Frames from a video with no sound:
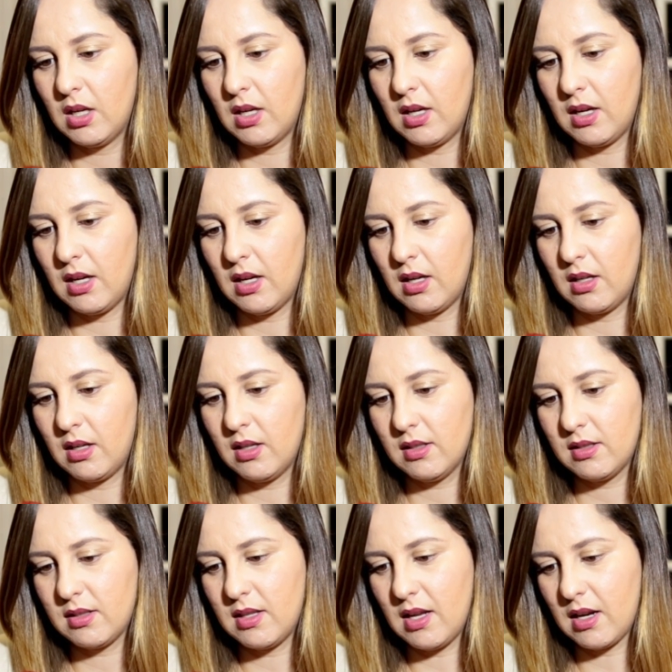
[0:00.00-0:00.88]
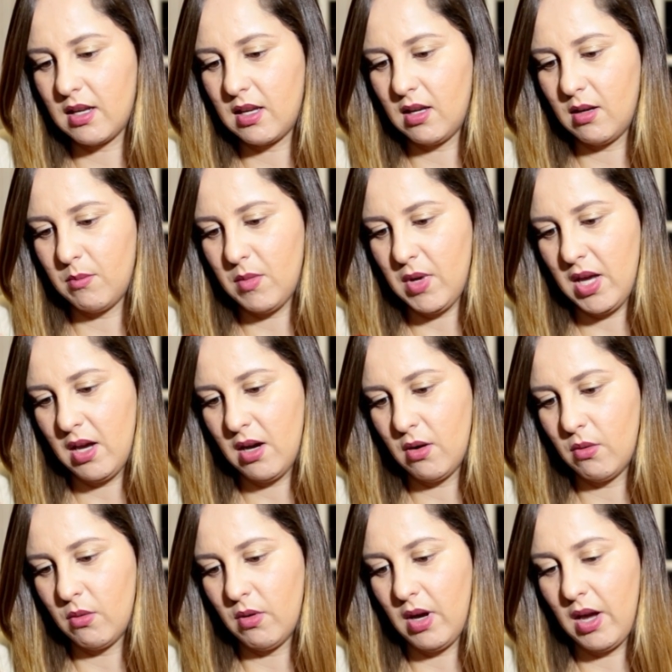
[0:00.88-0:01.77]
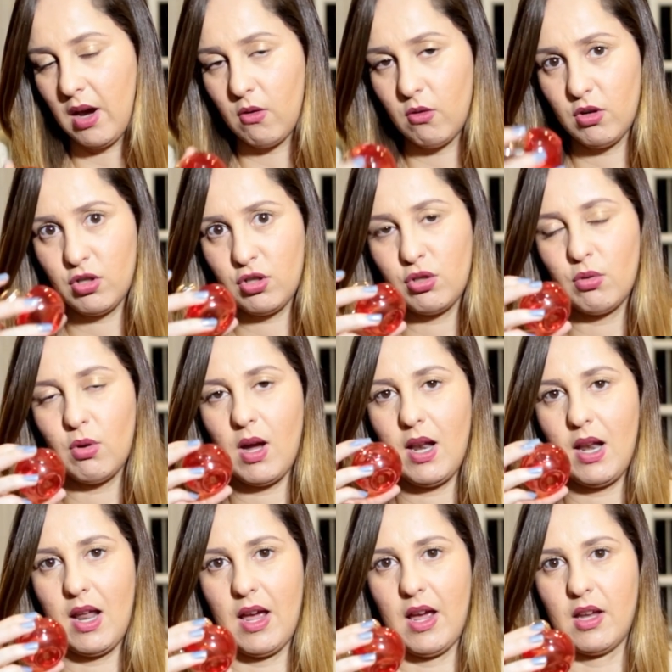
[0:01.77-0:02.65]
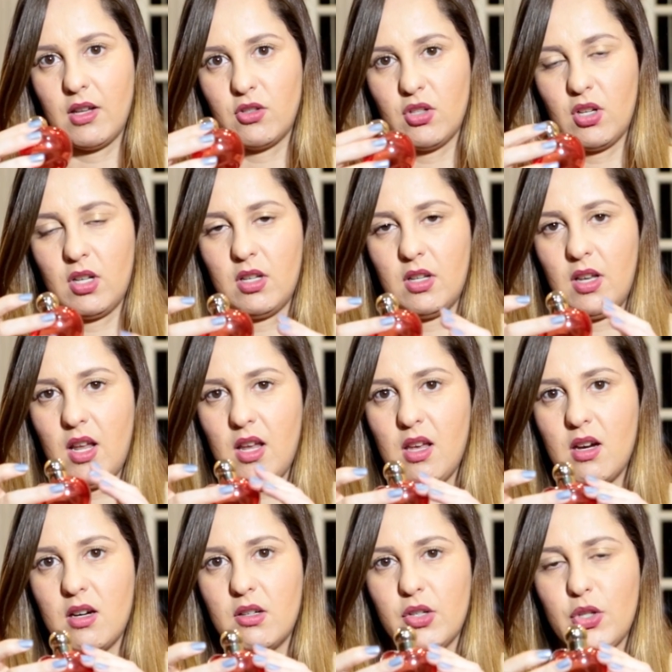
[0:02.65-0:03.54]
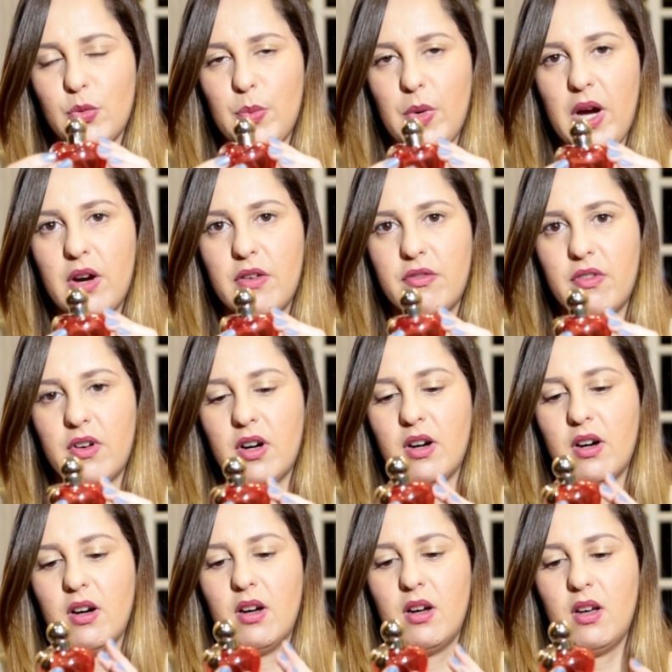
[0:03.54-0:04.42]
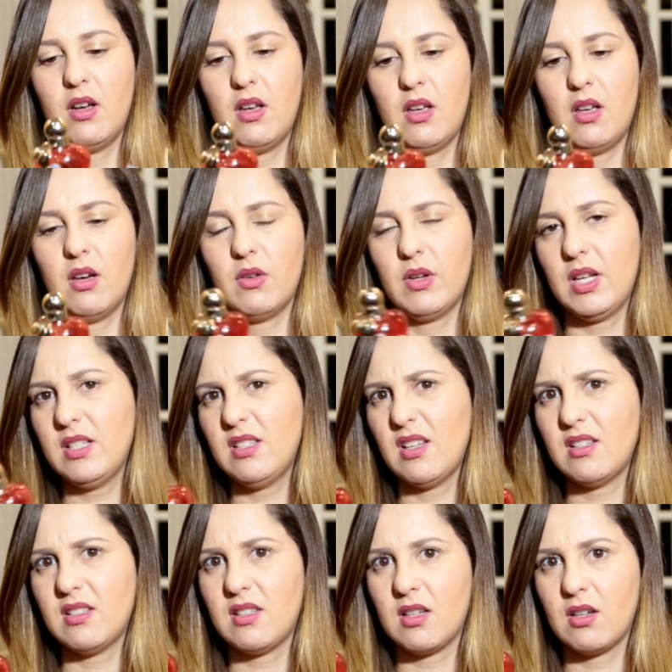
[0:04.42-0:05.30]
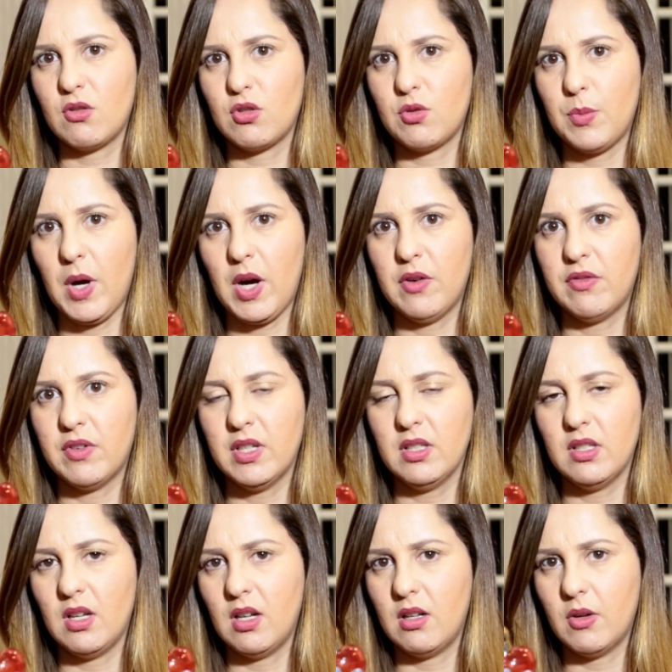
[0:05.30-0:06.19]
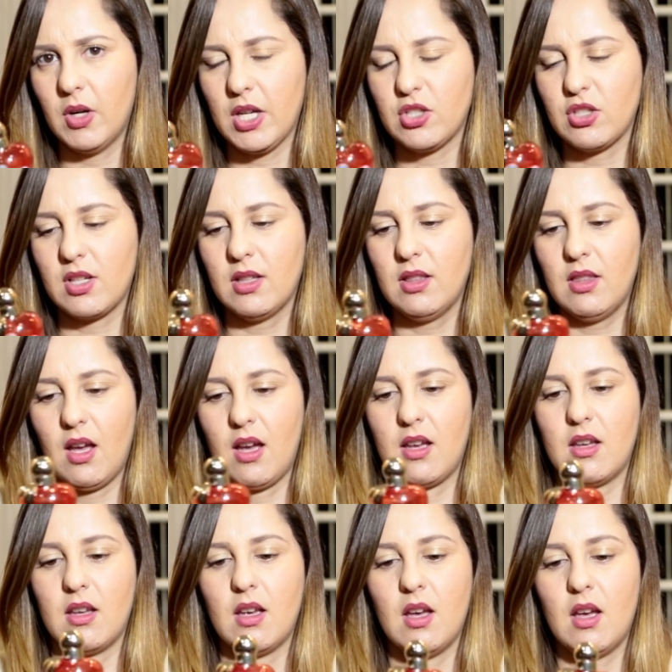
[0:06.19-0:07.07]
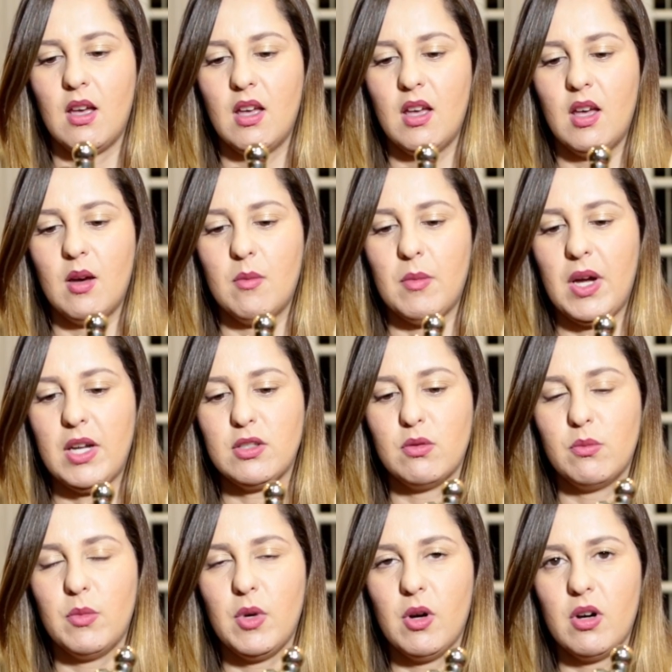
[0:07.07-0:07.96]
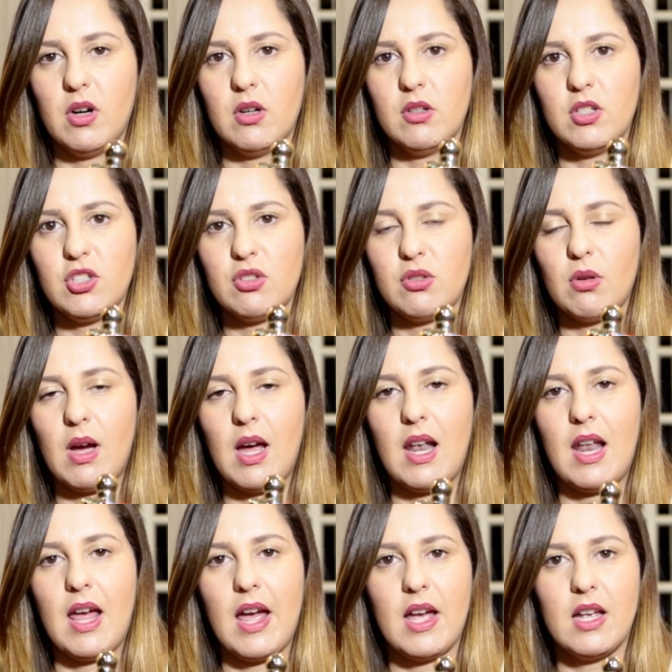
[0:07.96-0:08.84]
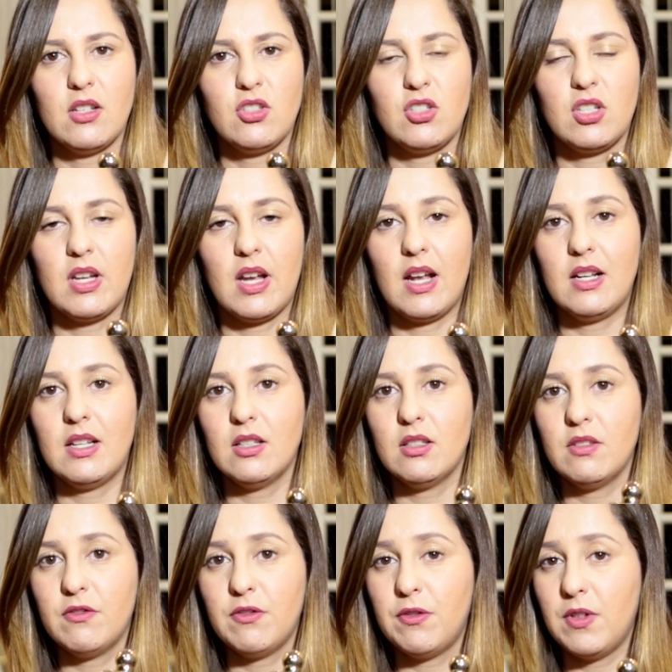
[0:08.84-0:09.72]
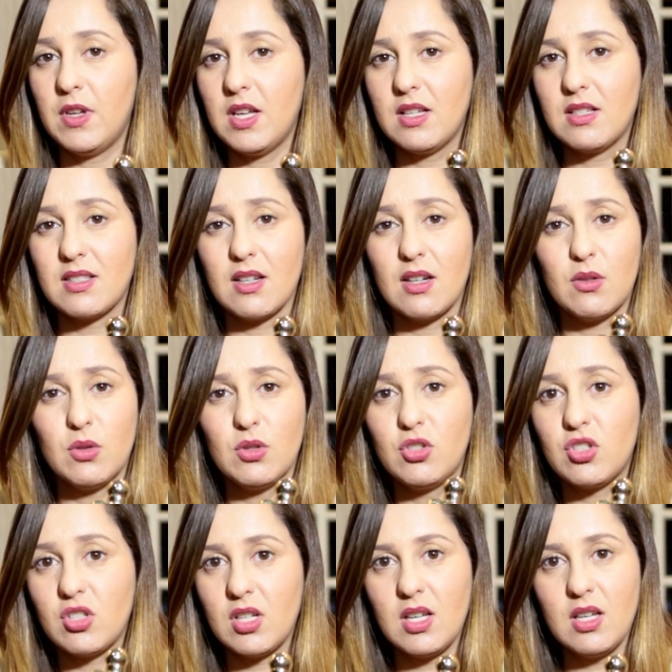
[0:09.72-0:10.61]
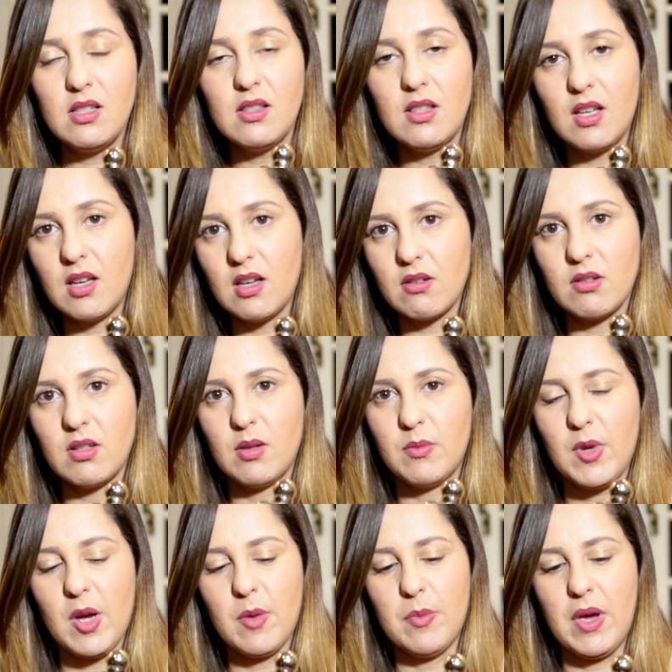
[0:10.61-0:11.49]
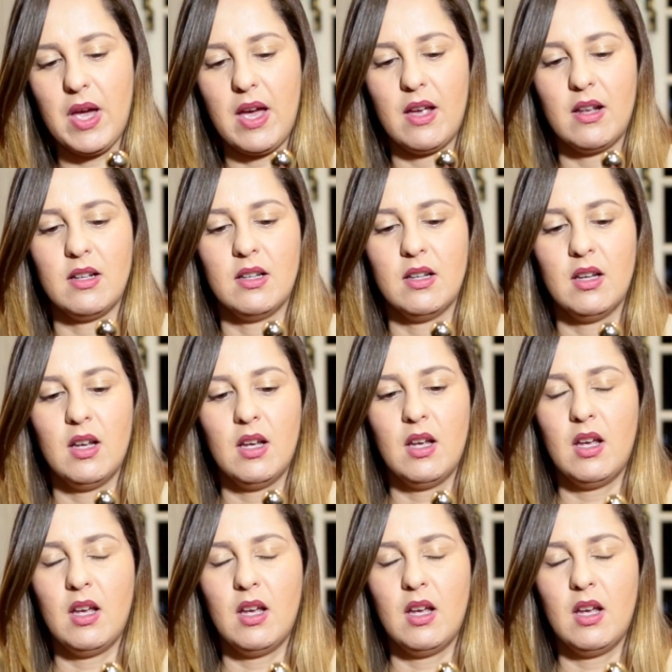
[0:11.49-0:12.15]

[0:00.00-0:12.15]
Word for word: É, esse daqui meu é Eau de Toilette, ele nem é Eau de Parfum. Eu nem sei se tem Eau de Parfum dele, eu acho que tem. Mas o meu Eau é de Toilette, ele fixa o dia inteiro na minha pele.